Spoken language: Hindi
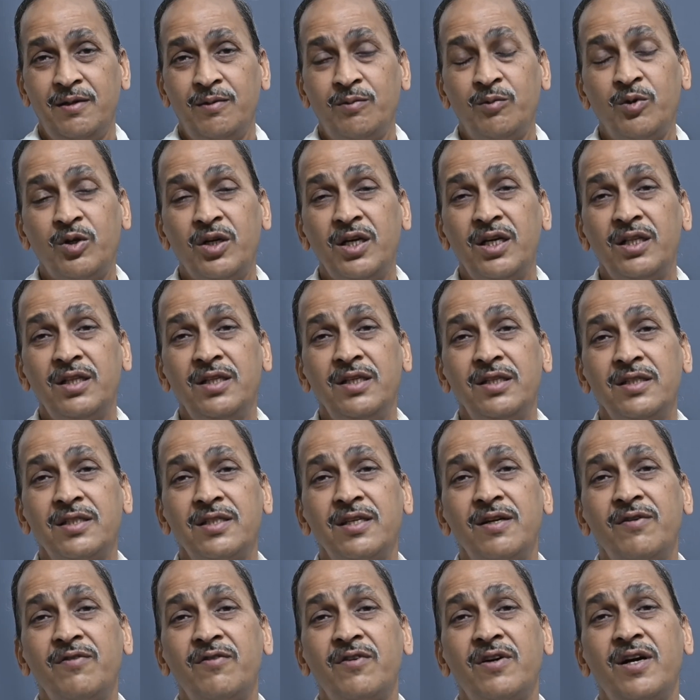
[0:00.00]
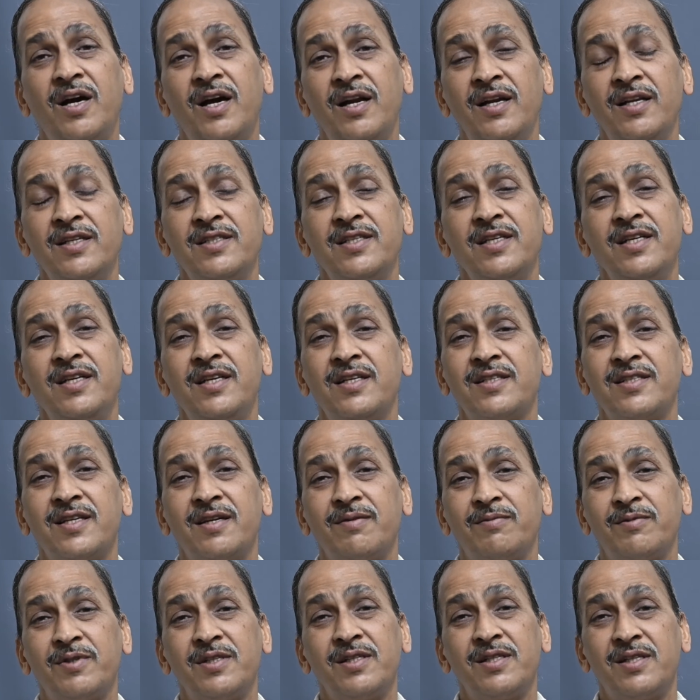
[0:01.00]
वो कहते हैं सिर्फ खाने से ही नशा
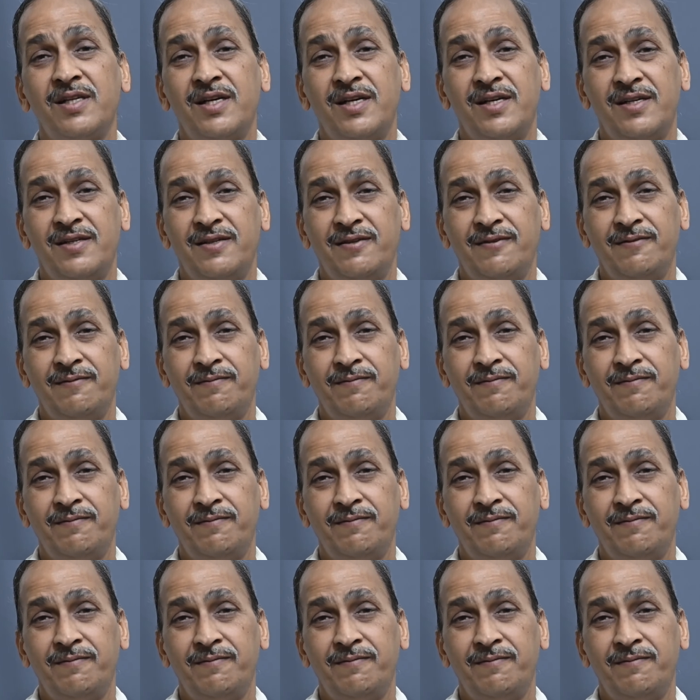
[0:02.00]
मिलता है